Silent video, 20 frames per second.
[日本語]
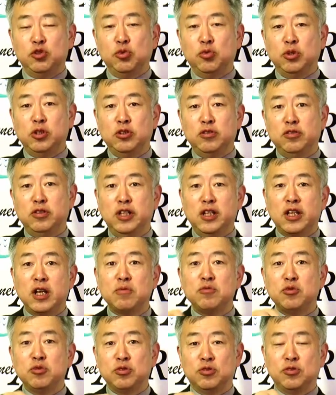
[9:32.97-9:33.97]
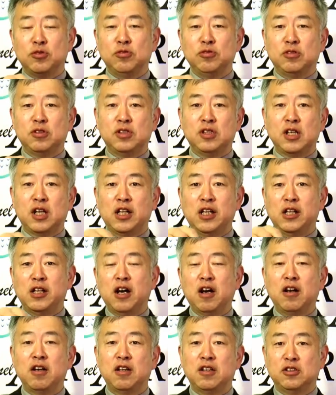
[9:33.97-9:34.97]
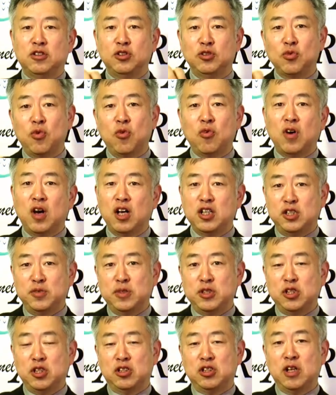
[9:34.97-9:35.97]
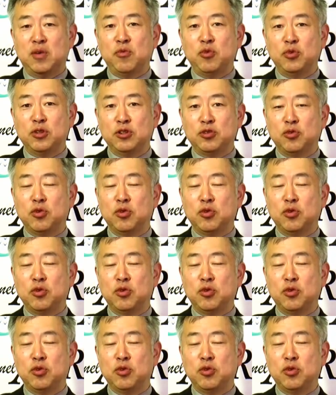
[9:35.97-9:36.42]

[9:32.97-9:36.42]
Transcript: 上流にダムを作ったりなんか中国が始めちゃったもんで、